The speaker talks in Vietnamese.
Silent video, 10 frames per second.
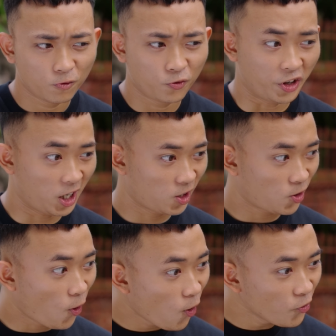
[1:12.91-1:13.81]
Việc
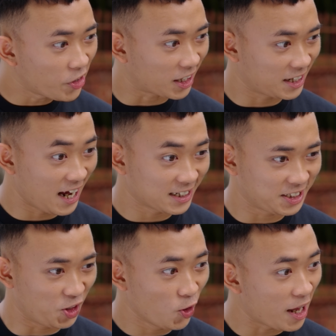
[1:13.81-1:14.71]
khó việc nặng
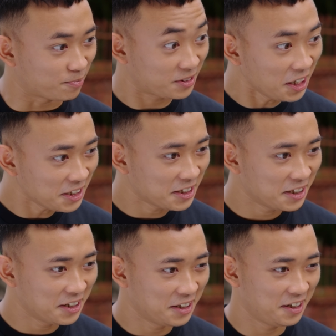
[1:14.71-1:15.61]
gì nó làm tất,
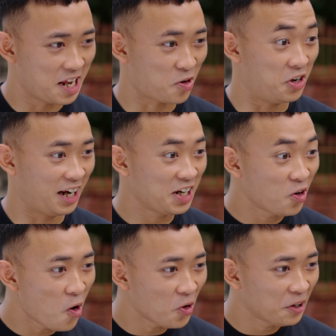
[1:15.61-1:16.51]
lại còn được
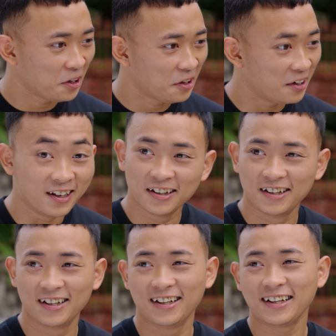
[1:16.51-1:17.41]
ăn ngon.
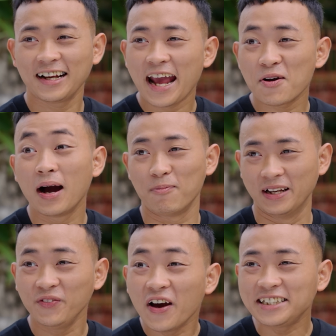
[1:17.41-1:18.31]
Nghe cũng hợp
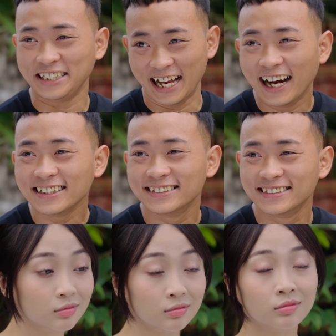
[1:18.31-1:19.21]
lý phết chị nhỉ?
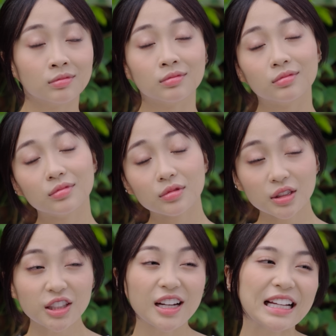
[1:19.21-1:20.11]
Ừ,
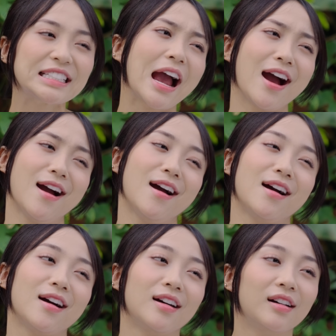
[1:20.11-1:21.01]
chứ lại chẳng.